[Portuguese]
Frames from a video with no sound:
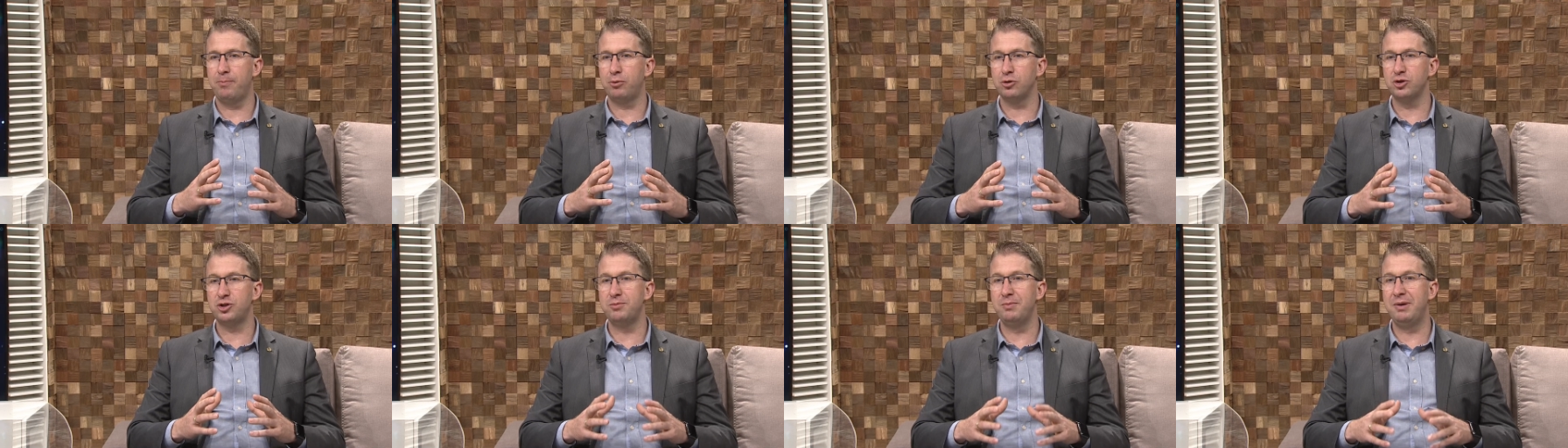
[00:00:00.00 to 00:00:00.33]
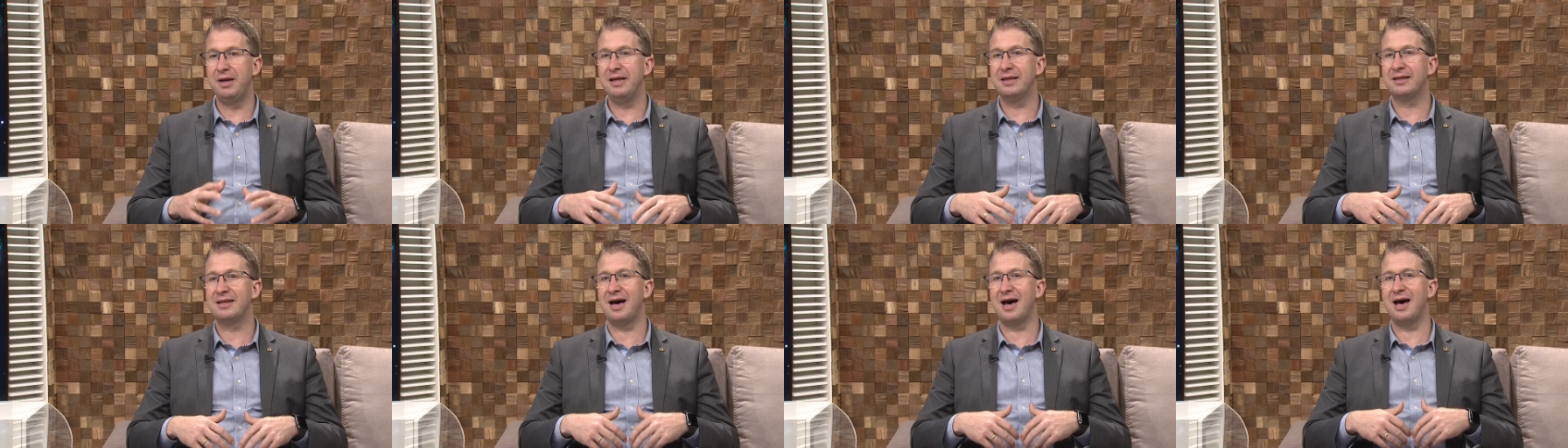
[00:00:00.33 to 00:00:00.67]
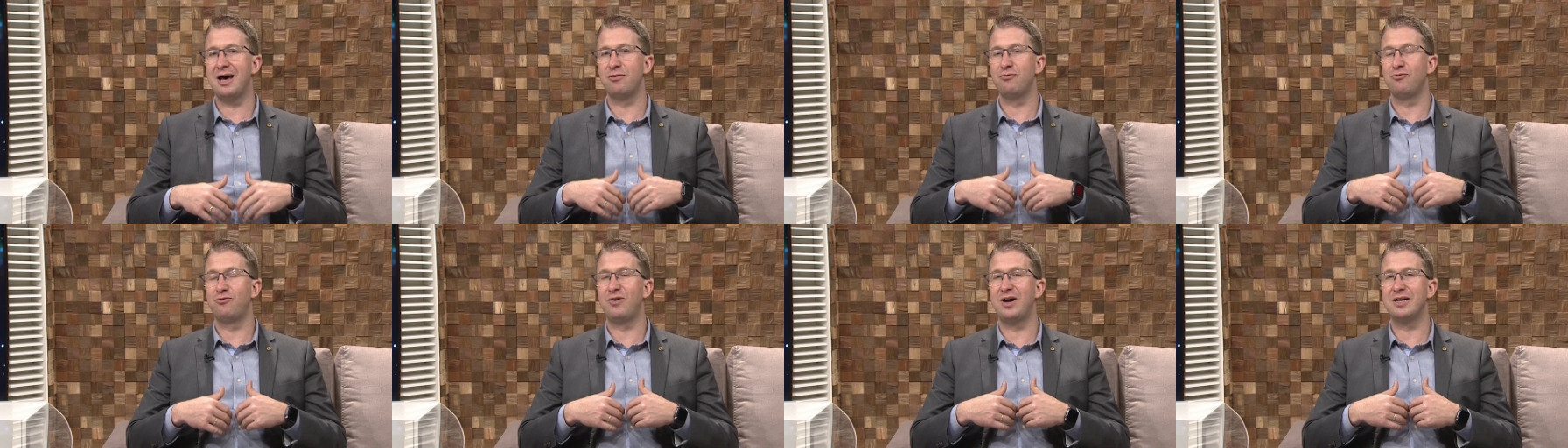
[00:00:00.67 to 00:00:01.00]
uh,
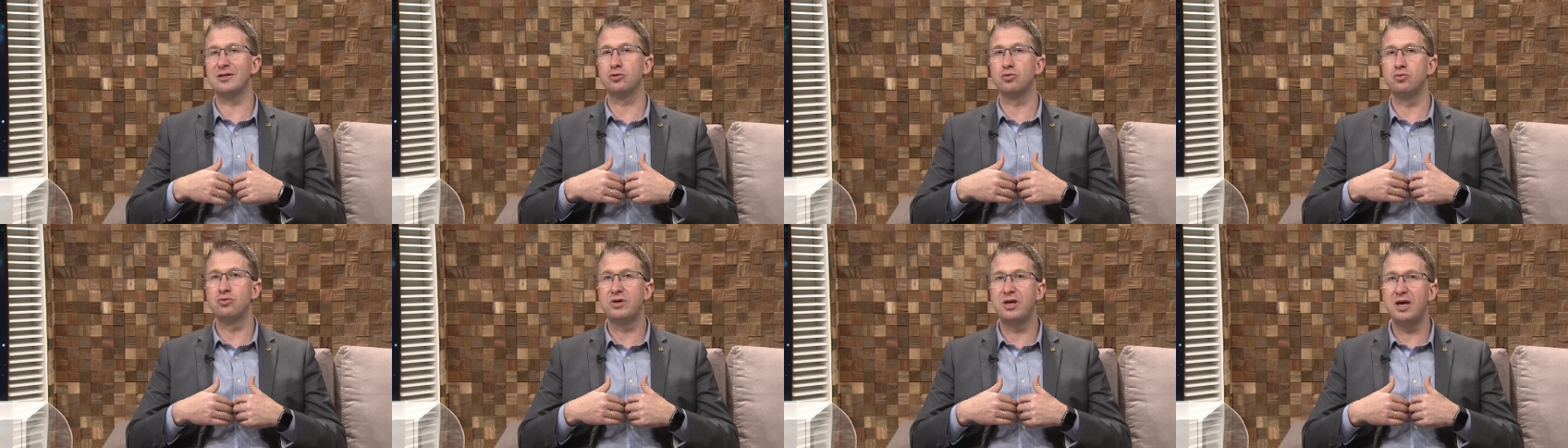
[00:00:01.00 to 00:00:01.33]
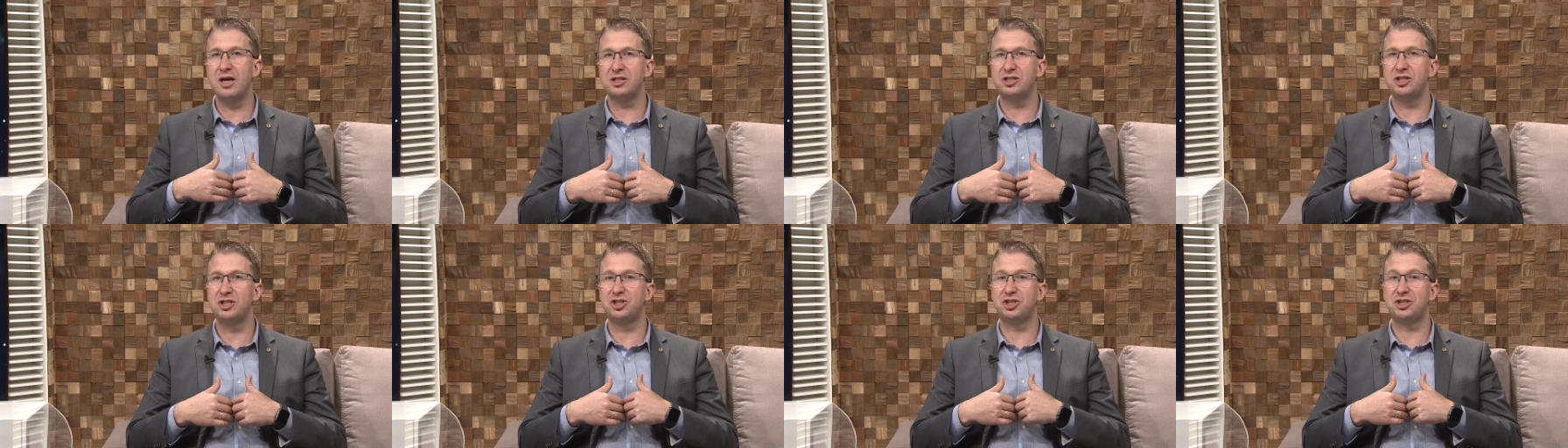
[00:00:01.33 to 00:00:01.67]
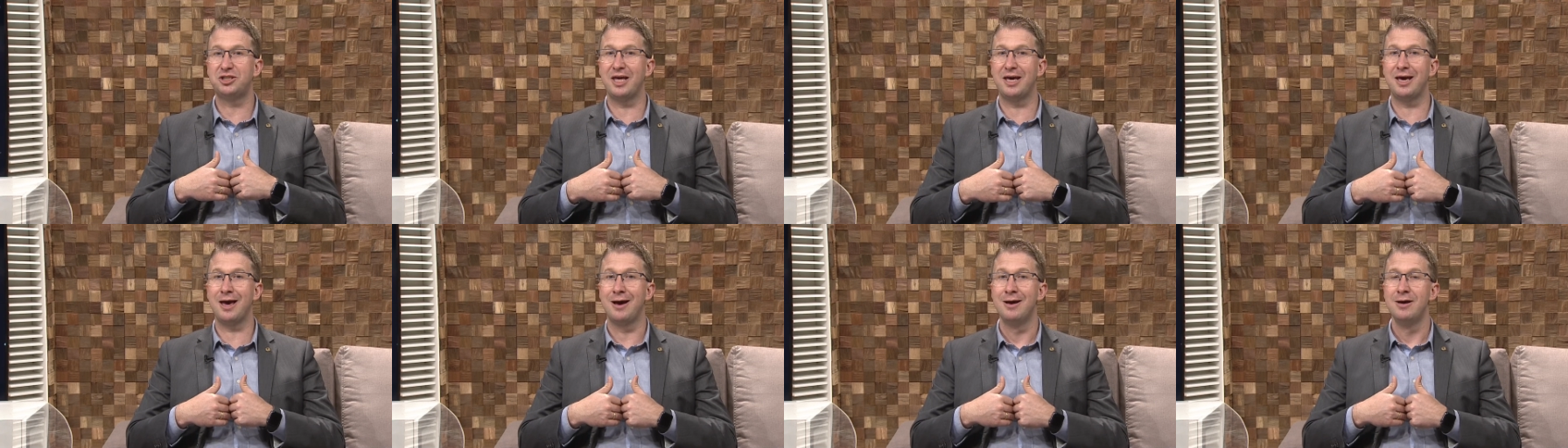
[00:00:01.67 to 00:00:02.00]
possibilitaram, fazem com que a
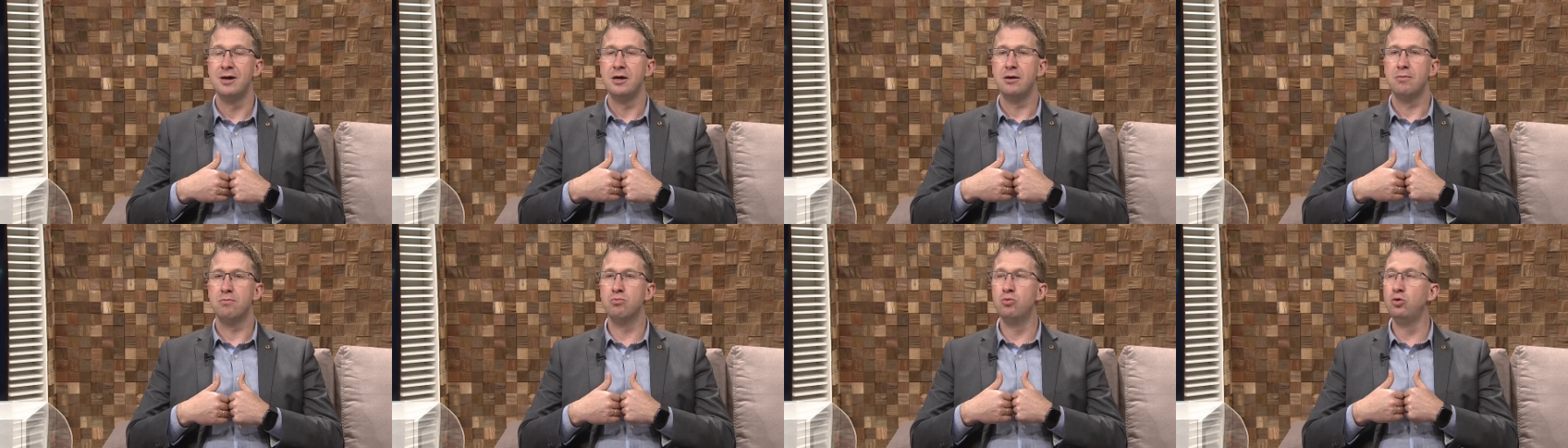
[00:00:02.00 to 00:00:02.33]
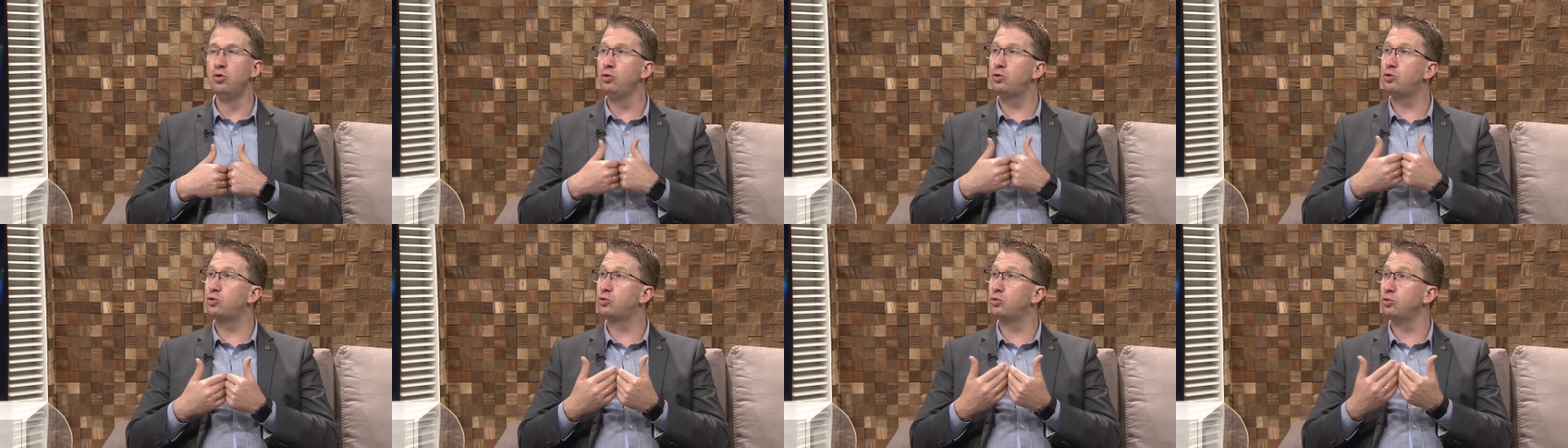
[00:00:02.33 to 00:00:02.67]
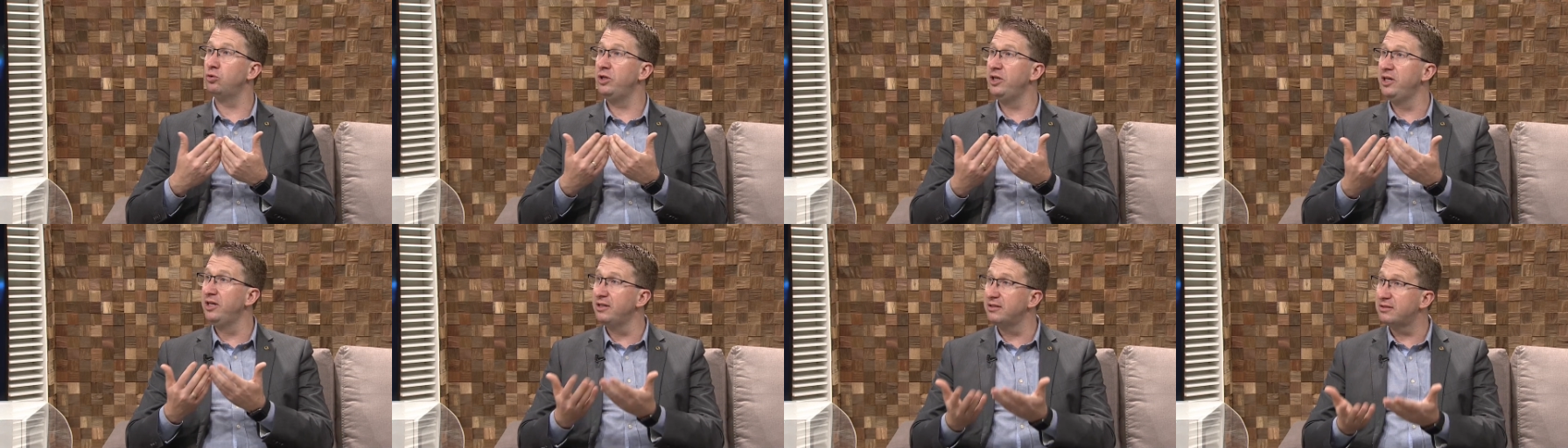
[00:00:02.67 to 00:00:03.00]
gente tenha muitos
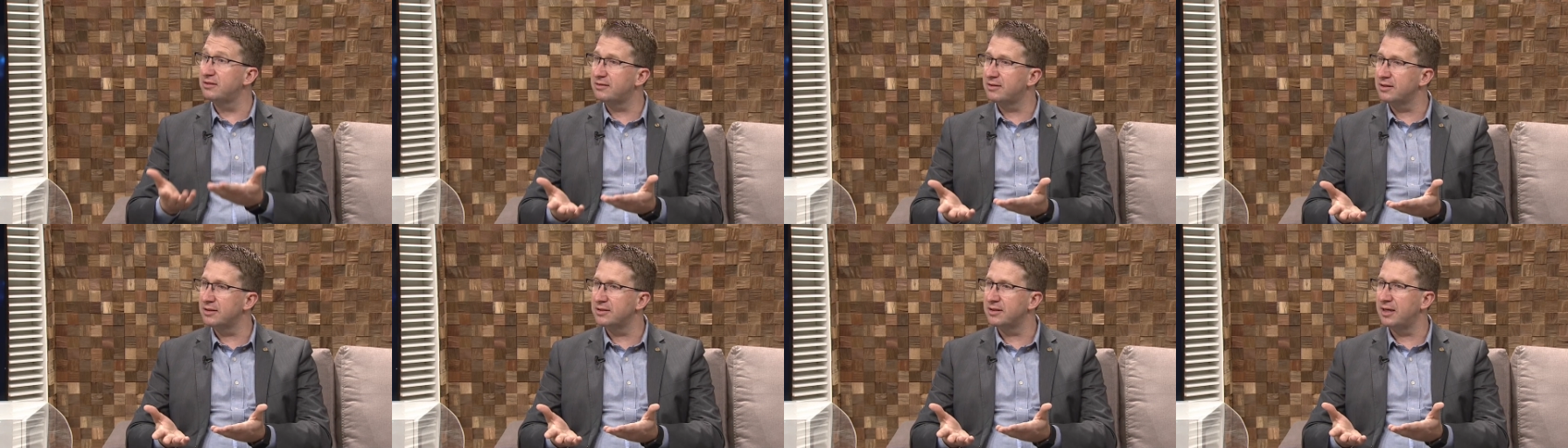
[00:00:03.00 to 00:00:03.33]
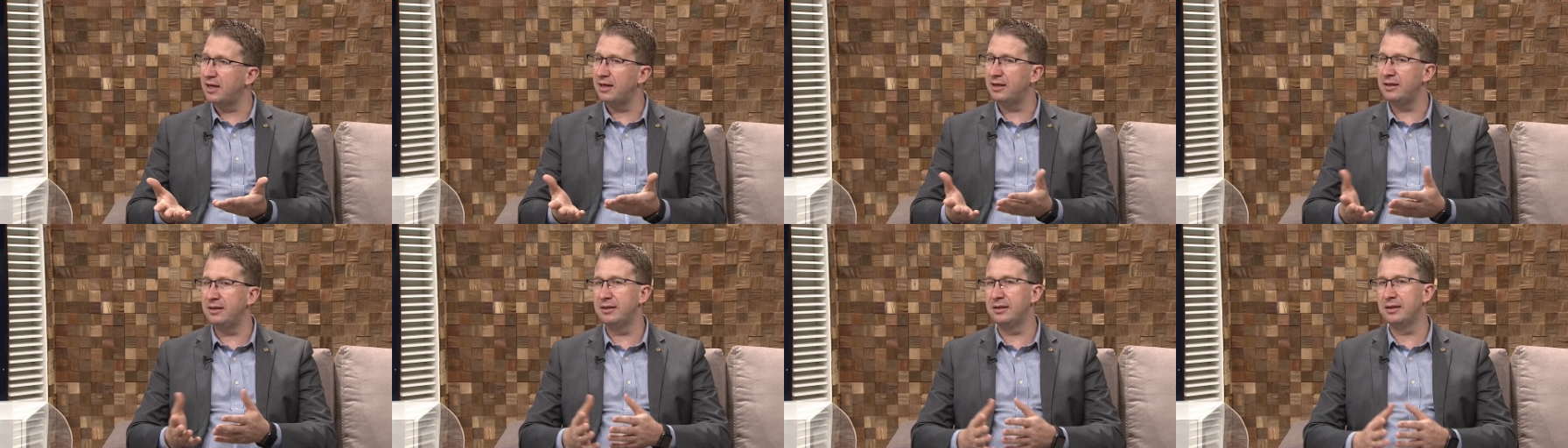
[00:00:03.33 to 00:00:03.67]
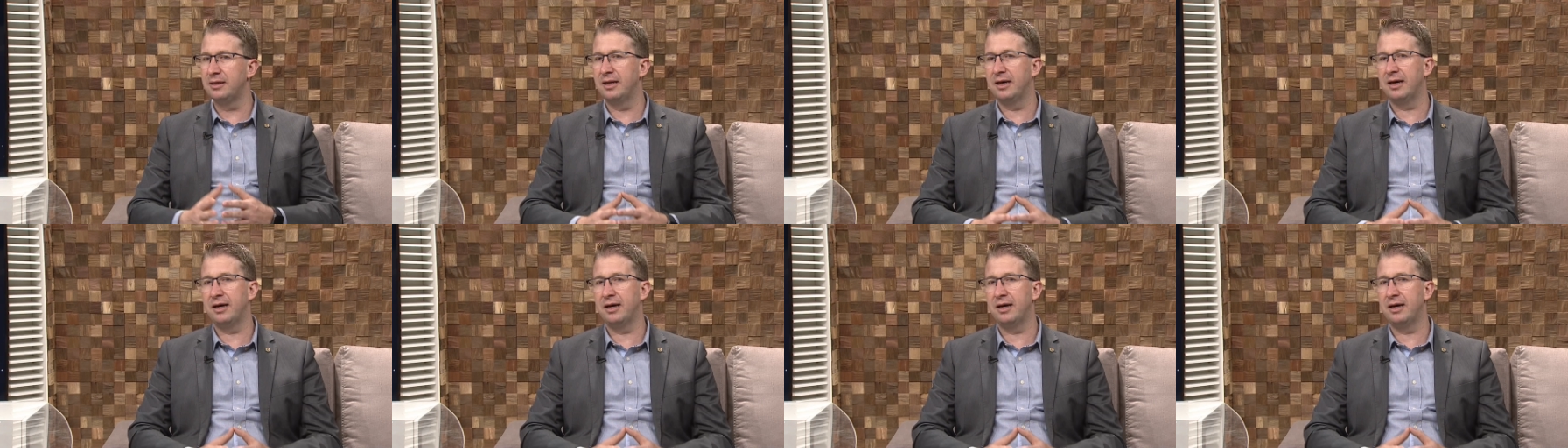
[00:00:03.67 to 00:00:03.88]
turistas ali,